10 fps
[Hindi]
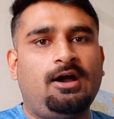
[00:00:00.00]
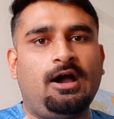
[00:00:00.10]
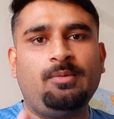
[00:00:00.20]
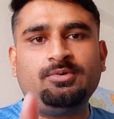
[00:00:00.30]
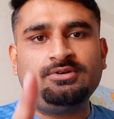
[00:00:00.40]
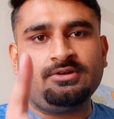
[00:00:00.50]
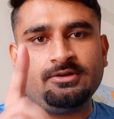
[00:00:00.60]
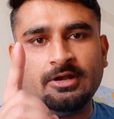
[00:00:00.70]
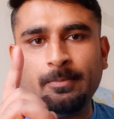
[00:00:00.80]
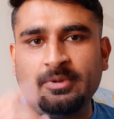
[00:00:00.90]
अब
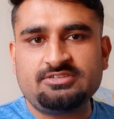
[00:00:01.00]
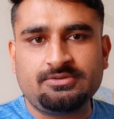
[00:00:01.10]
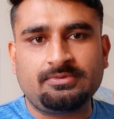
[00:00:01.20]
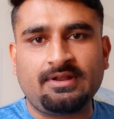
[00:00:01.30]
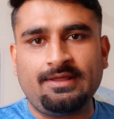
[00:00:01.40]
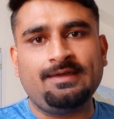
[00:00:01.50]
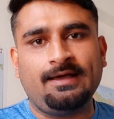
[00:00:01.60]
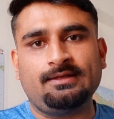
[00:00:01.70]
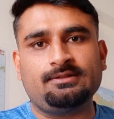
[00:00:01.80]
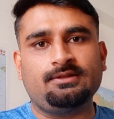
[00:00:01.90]
नंबर जब तक नहीं
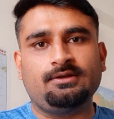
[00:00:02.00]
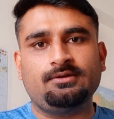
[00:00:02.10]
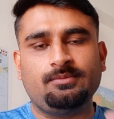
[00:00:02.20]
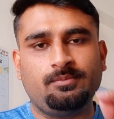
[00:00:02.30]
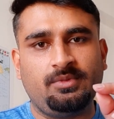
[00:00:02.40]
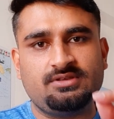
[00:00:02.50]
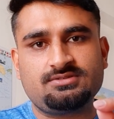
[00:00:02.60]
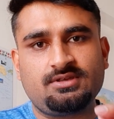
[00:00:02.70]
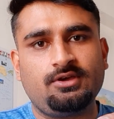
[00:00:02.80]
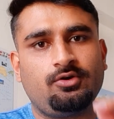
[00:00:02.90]
आ जाते
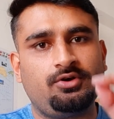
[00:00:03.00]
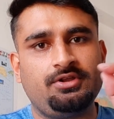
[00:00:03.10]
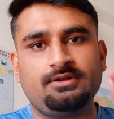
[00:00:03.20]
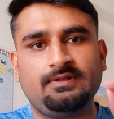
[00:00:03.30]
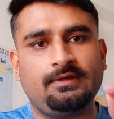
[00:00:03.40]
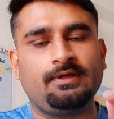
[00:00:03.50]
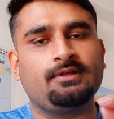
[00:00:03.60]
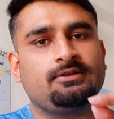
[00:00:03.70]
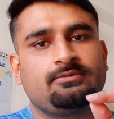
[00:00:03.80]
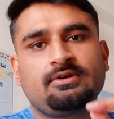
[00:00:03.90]
मेंस के और टीयर थ्री के
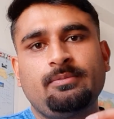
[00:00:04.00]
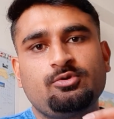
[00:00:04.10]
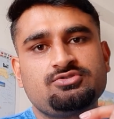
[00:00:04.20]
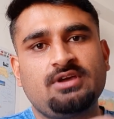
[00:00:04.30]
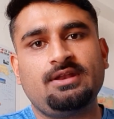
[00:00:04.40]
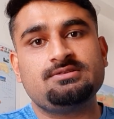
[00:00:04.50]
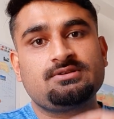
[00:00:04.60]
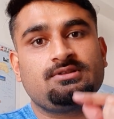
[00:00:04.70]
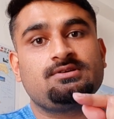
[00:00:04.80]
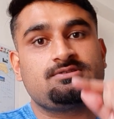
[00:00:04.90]
तब तक हम कुछ कह नहीं
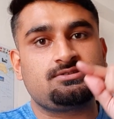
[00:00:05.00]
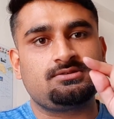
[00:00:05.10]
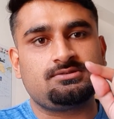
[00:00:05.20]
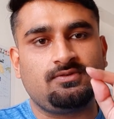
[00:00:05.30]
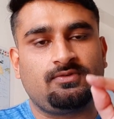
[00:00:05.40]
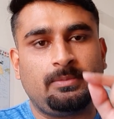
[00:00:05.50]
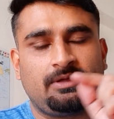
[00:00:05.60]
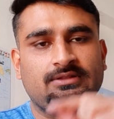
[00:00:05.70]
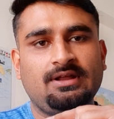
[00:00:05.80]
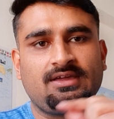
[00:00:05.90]
सकते किस शिफ्ट में
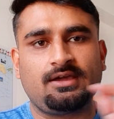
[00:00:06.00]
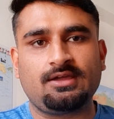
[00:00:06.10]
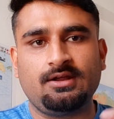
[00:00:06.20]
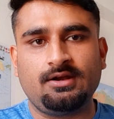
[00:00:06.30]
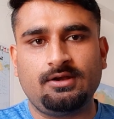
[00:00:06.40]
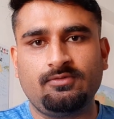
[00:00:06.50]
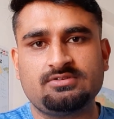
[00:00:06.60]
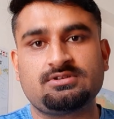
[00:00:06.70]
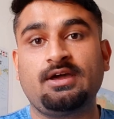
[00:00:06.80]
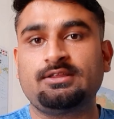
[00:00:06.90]
कितना क्या क्या
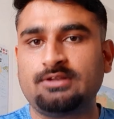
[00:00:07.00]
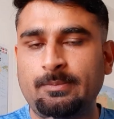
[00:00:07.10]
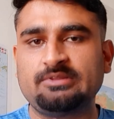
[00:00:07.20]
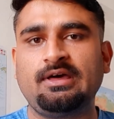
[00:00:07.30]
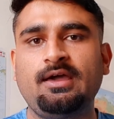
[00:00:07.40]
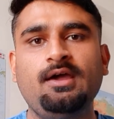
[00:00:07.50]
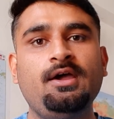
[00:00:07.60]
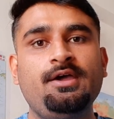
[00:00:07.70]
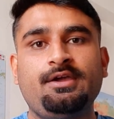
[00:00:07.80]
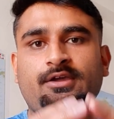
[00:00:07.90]
डिफरेंस रहा इतना पता है
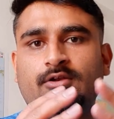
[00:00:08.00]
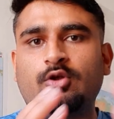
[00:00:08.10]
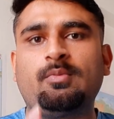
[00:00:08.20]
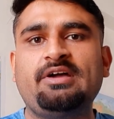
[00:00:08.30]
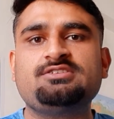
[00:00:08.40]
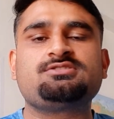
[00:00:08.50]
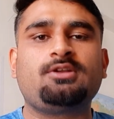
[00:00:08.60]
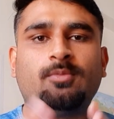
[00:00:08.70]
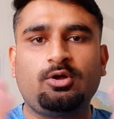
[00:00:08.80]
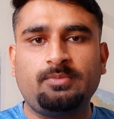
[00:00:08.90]
कि नॉर्मलाइजेशन
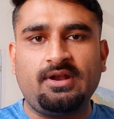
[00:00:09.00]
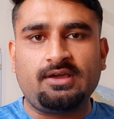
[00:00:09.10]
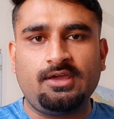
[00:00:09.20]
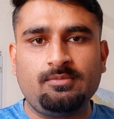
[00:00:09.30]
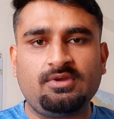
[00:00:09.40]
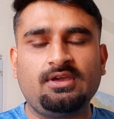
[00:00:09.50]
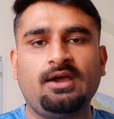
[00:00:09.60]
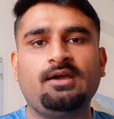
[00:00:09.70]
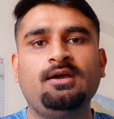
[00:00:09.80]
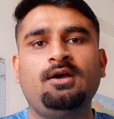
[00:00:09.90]
ने बहुत बड़ा गेम
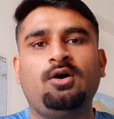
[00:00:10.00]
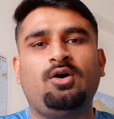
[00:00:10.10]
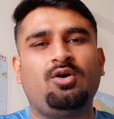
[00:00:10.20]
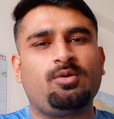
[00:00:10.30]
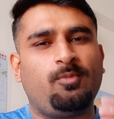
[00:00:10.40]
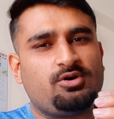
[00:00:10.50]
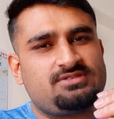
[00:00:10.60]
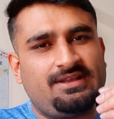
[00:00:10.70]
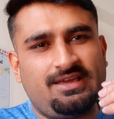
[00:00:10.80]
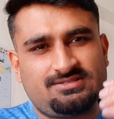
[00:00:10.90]
किया है और बहुत
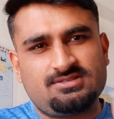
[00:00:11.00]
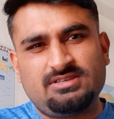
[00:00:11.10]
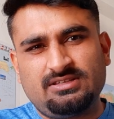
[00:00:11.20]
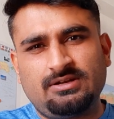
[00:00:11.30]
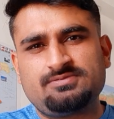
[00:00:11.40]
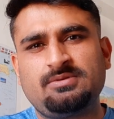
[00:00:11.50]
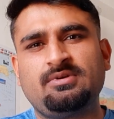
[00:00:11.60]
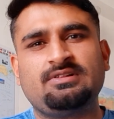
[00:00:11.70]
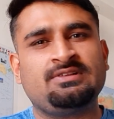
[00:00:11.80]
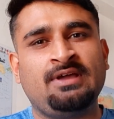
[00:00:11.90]
सारी एस की तरफ से भी
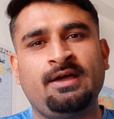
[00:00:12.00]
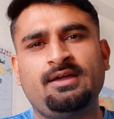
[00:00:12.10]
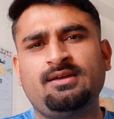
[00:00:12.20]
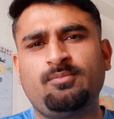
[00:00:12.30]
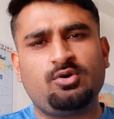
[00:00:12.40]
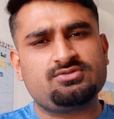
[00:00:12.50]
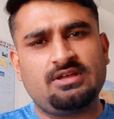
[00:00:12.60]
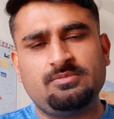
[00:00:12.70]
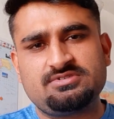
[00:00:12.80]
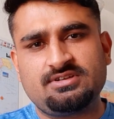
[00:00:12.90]
गलतियाँ हैं बहुत
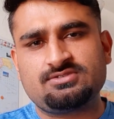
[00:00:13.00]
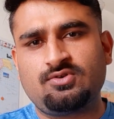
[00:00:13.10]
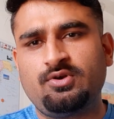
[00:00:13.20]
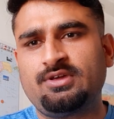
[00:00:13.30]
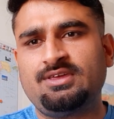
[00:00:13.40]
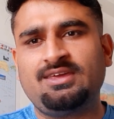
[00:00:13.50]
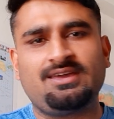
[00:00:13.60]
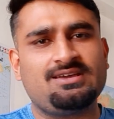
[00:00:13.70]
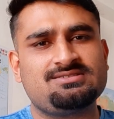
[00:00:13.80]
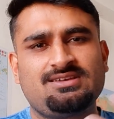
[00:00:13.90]
सारी मिस्टेक्स उन्होंने की हैं
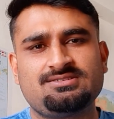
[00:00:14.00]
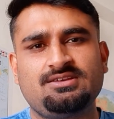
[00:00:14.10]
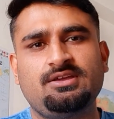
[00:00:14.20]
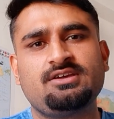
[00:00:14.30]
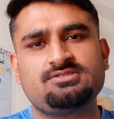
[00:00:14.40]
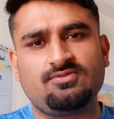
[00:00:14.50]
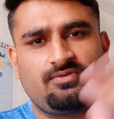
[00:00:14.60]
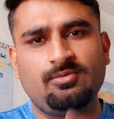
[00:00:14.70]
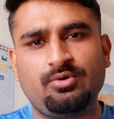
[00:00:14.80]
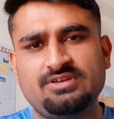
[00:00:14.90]
कैसे कैसे एक
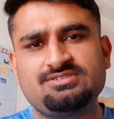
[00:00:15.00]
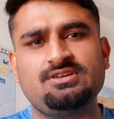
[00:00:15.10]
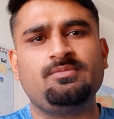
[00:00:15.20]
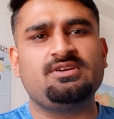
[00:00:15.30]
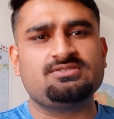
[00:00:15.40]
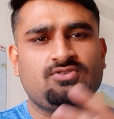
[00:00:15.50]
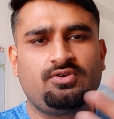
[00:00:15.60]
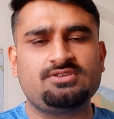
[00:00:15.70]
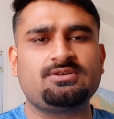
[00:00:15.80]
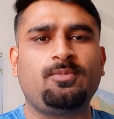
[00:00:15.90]
शिफ्ट में होना चाहिए मेंस
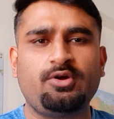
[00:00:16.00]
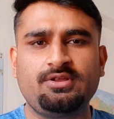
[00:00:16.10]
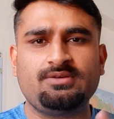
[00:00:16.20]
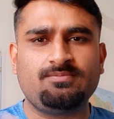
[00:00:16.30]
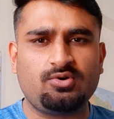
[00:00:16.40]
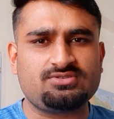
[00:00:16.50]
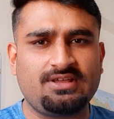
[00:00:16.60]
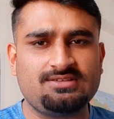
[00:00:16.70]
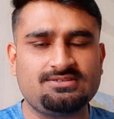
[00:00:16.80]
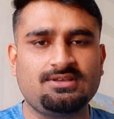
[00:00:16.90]
और ये सब बहुत बहुत
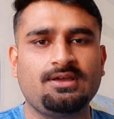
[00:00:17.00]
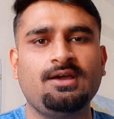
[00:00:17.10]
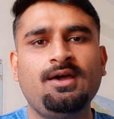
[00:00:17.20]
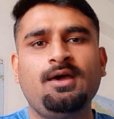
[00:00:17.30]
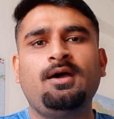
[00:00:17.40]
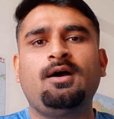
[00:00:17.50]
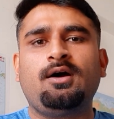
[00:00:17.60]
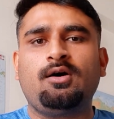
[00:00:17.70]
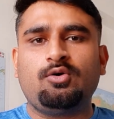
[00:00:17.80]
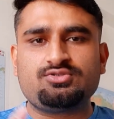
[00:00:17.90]
सारी चीज़ें हैं
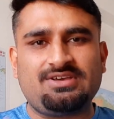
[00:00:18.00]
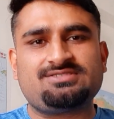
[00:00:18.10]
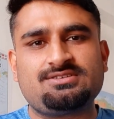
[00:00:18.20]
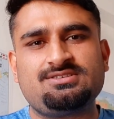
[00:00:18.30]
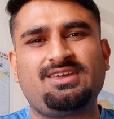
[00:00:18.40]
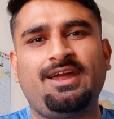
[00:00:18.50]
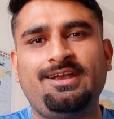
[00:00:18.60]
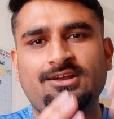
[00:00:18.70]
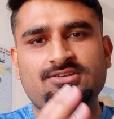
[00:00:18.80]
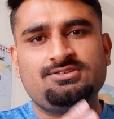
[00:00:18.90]
उस एस के
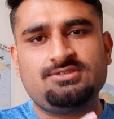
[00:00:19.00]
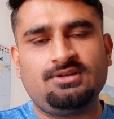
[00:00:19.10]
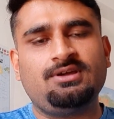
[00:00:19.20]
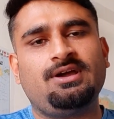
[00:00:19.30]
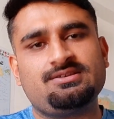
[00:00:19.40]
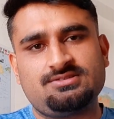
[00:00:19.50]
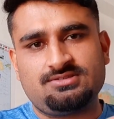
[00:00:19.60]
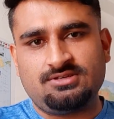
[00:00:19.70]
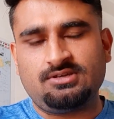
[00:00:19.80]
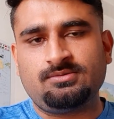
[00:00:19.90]
एंड की चीज़ें एस
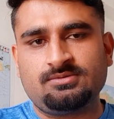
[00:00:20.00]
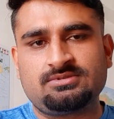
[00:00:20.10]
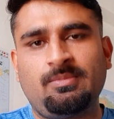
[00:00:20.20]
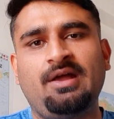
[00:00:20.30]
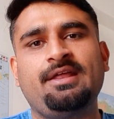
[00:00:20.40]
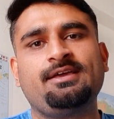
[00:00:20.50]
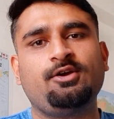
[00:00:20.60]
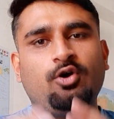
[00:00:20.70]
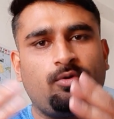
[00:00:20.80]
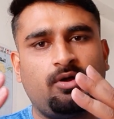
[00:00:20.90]
सी संभालेगी
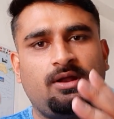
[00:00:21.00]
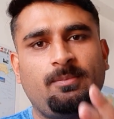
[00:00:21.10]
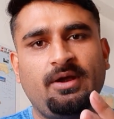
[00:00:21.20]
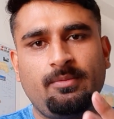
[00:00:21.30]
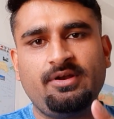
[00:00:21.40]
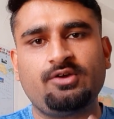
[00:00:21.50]
और, बड़े बड़े